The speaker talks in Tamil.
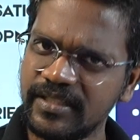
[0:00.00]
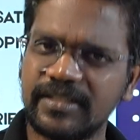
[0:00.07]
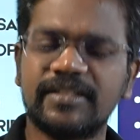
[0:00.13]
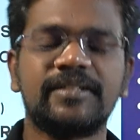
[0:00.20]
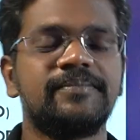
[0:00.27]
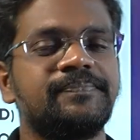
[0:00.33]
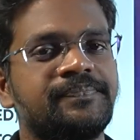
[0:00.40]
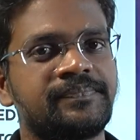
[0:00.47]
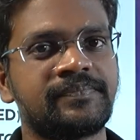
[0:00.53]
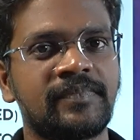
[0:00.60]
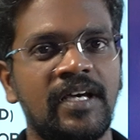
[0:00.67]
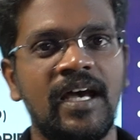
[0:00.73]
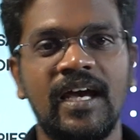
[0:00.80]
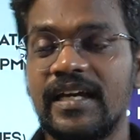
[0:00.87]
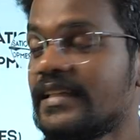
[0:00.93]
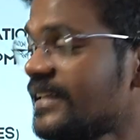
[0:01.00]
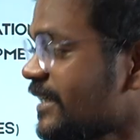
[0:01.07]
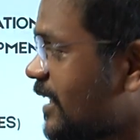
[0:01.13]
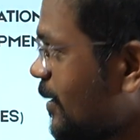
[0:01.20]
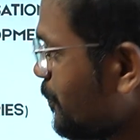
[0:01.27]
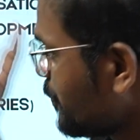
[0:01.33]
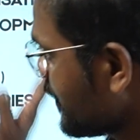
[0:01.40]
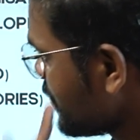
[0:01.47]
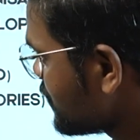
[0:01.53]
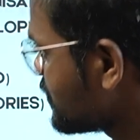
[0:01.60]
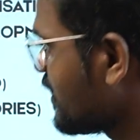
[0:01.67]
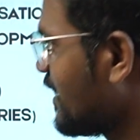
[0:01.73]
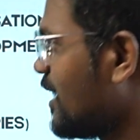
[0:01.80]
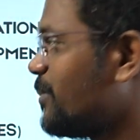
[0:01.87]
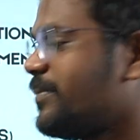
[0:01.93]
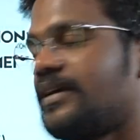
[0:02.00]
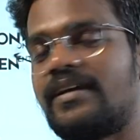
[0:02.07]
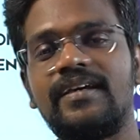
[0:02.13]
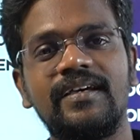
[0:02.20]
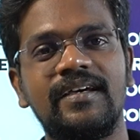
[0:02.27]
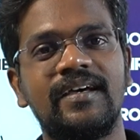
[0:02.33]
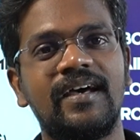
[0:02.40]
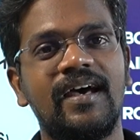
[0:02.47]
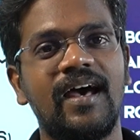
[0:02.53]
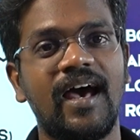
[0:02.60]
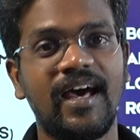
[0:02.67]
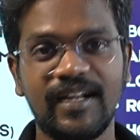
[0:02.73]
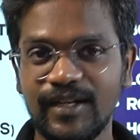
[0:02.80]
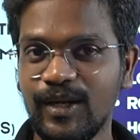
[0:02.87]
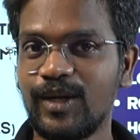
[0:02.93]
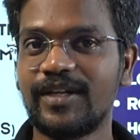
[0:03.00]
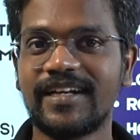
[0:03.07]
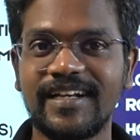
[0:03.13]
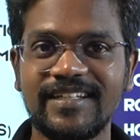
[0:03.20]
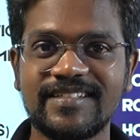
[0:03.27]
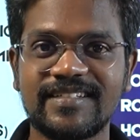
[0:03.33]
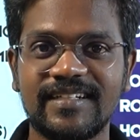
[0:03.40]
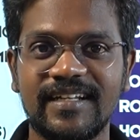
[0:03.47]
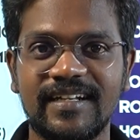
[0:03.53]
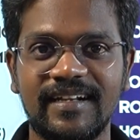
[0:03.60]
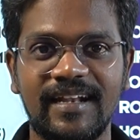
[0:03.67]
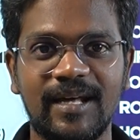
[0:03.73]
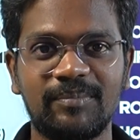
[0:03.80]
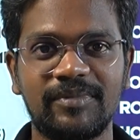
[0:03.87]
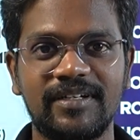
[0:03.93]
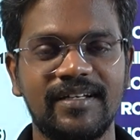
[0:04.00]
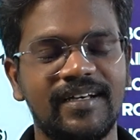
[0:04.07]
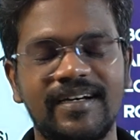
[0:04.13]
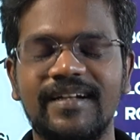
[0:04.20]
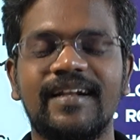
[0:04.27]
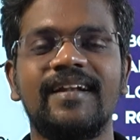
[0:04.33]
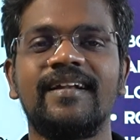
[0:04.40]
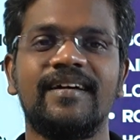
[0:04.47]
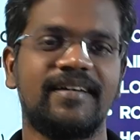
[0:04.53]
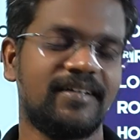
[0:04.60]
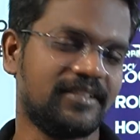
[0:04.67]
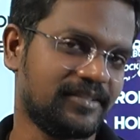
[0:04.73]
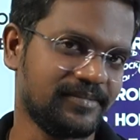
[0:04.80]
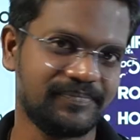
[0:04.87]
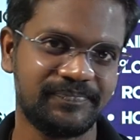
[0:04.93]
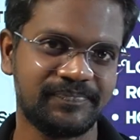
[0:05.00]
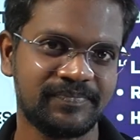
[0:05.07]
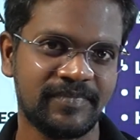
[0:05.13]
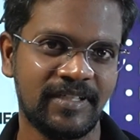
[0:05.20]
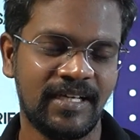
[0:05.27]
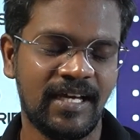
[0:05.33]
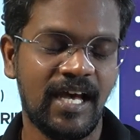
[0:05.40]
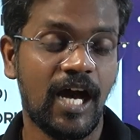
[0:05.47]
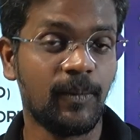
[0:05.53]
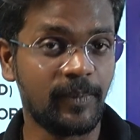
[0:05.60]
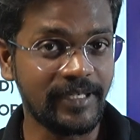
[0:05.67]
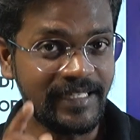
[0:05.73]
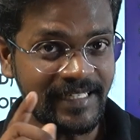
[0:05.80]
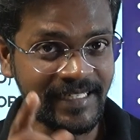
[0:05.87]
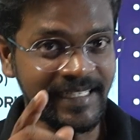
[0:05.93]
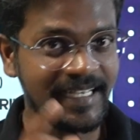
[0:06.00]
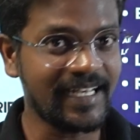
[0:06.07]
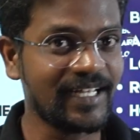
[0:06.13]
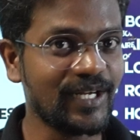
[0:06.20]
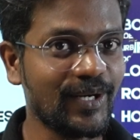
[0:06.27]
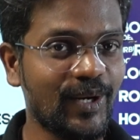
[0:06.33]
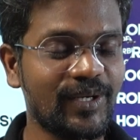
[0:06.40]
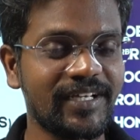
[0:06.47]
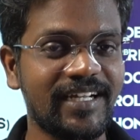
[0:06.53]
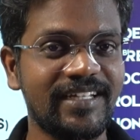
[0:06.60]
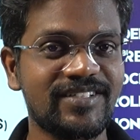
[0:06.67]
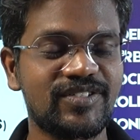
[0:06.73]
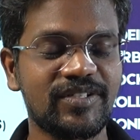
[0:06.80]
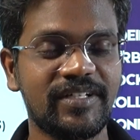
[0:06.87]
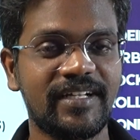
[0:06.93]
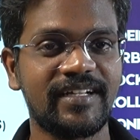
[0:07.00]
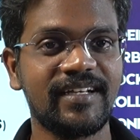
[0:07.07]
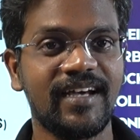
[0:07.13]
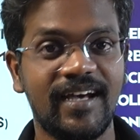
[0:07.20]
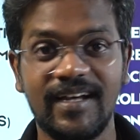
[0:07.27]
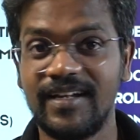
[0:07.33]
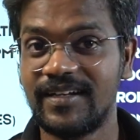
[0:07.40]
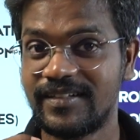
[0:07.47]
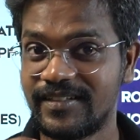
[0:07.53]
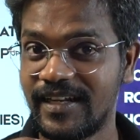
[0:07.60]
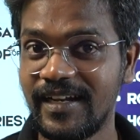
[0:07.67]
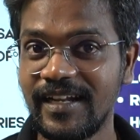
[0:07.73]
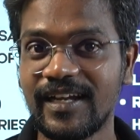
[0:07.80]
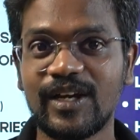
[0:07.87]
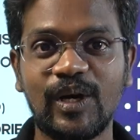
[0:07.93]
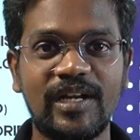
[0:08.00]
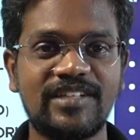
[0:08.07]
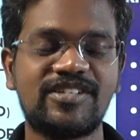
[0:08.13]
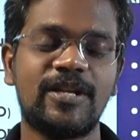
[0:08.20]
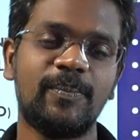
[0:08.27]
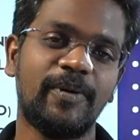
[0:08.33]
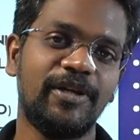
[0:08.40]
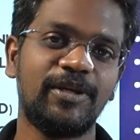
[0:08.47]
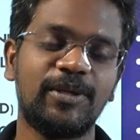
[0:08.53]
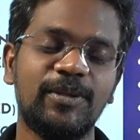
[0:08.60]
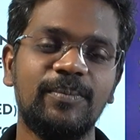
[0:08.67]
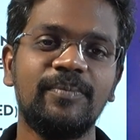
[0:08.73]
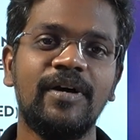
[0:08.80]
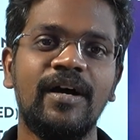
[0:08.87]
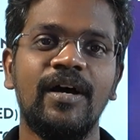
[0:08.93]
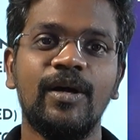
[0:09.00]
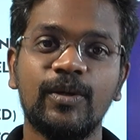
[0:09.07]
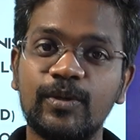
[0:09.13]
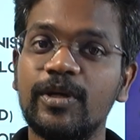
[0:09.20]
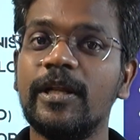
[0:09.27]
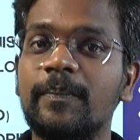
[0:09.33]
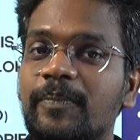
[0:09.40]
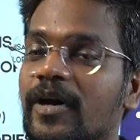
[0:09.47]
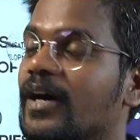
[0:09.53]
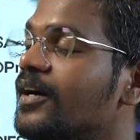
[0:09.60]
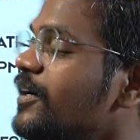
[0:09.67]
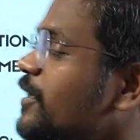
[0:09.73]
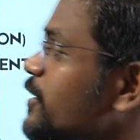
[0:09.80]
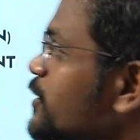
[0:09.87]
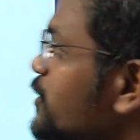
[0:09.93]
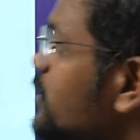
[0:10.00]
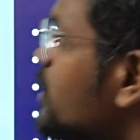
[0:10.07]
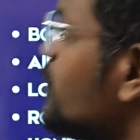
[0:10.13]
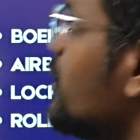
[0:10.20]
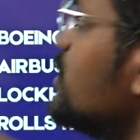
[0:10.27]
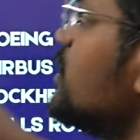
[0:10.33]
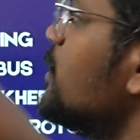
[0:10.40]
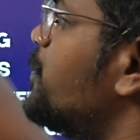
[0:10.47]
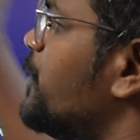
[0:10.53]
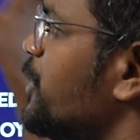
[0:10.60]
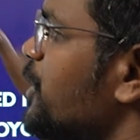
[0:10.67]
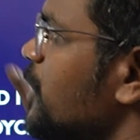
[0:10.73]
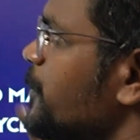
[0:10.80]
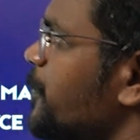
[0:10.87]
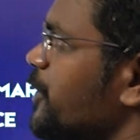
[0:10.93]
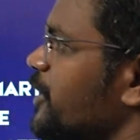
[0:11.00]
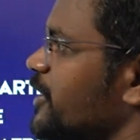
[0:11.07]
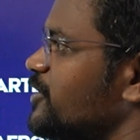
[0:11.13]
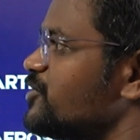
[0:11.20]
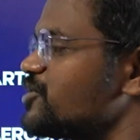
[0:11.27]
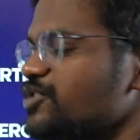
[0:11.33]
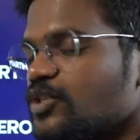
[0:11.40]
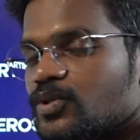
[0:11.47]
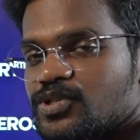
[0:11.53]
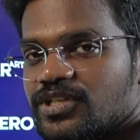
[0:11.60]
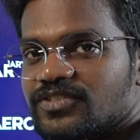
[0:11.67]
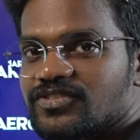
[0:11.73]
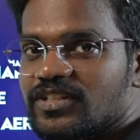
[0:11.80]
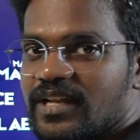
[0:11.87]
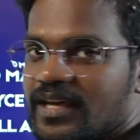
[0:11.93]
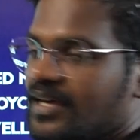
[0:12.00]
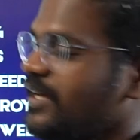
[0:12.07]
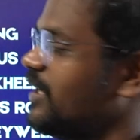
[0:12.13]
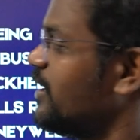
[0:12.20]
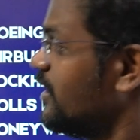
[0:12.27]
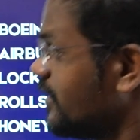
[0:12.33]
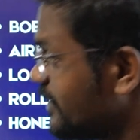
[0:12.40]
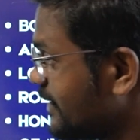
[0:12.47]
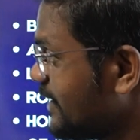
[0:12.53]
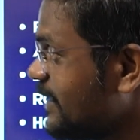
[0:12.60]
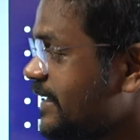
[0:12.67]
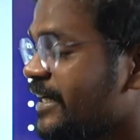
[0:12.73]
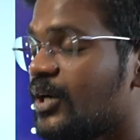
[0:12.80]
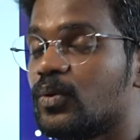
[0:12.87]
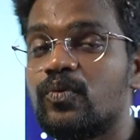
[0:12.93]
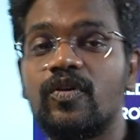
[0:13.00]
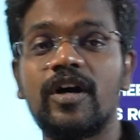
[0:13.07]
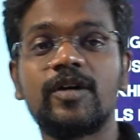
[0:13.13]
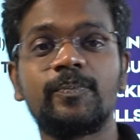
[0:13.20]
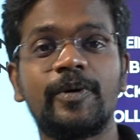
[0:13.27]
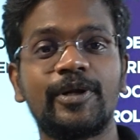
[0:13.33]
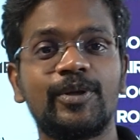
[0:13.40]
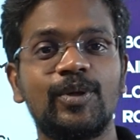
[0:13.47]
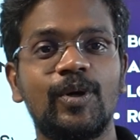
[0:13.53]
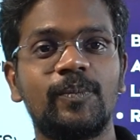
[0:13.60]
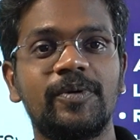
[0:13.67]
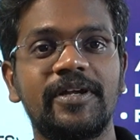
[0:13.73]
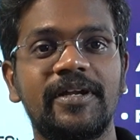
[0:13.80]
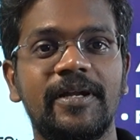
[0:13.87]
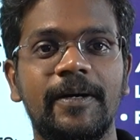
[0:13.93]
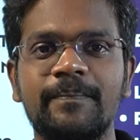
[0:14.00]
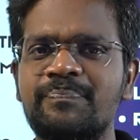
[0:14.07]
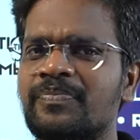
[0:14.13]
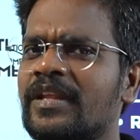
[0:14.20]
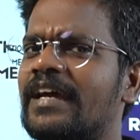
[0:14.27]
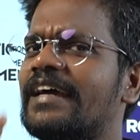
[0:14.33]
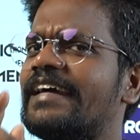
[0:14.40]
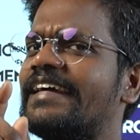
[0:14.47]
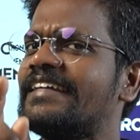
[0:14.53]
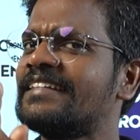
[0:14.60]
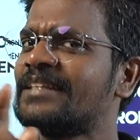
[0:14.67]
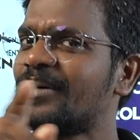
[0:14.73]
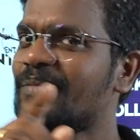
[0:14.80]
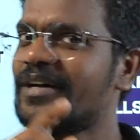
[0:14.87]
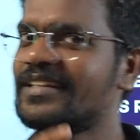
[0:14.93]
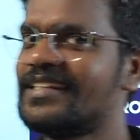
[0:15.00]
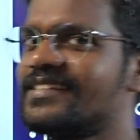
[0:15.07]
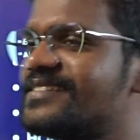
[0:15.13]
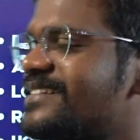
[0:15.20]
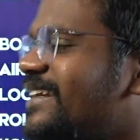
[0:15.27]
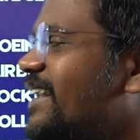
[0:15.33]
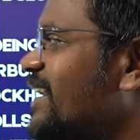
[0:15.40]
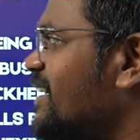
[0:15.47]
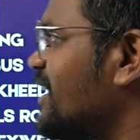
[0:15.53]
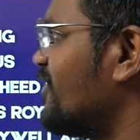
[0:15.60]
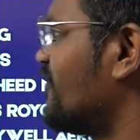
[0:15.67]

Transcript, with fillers: இருக்கு இந்த கம்பெனிஸ் எல்லாமே ஏரோநாட்டிக்கல் இன்ஜினியர் இல்லாமல் ரன் ஆகாது அப்போ நீங்கள் ஏரோநாட்டிக்கல் இன்ஜினியரிங் நல்ல காலேஜில் படிக்கணும் குறிப்பாக இந்த மாதிரி பெரிய பெரிய இன்ஸ்டிடியூஷன்ஸில் நீங்கள் ஒர்க் பண்ணணும் அப்படின்னா எந்த மாதிரி ஸ்கில்லை